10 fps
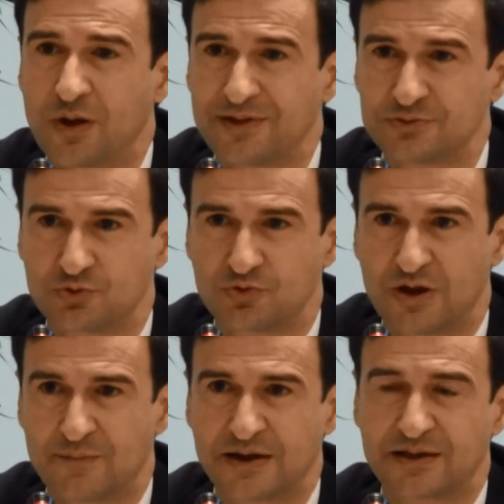abandono de
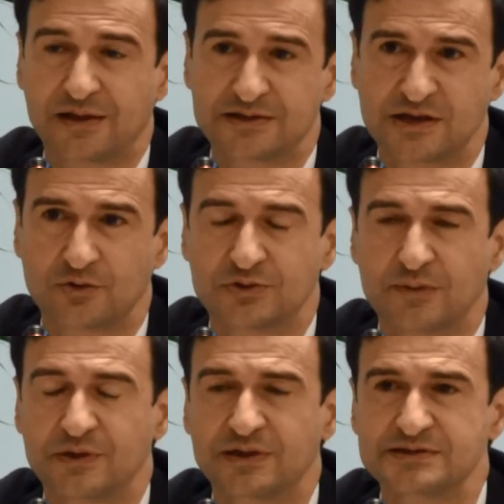la marca, que es algo
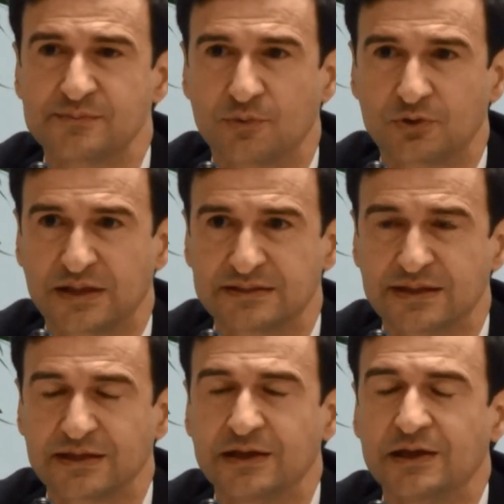también que es importante